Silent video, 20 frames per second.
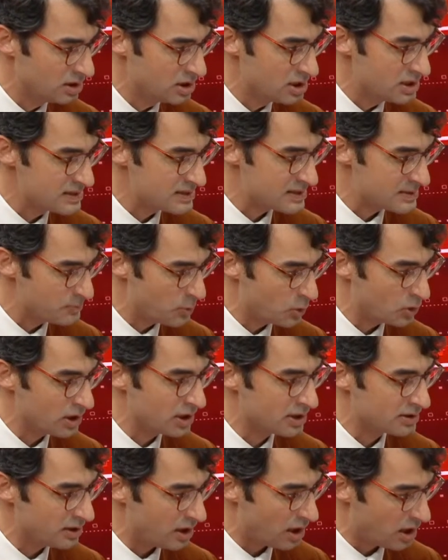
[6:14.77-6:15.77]
spor
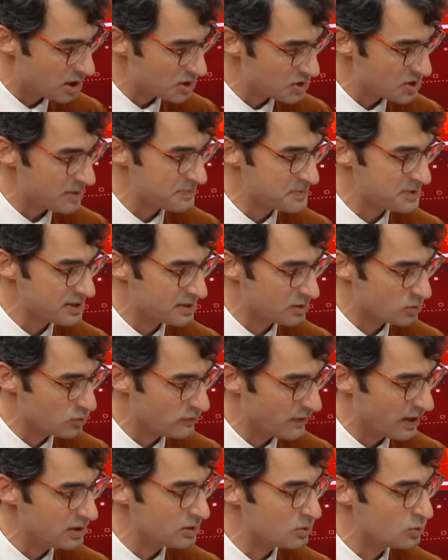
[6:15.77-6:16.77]
alanı, ahşap sera,
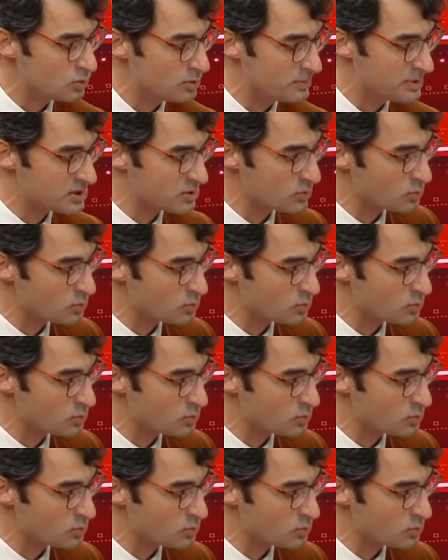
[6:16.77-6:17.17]
güvenlik kulübesi,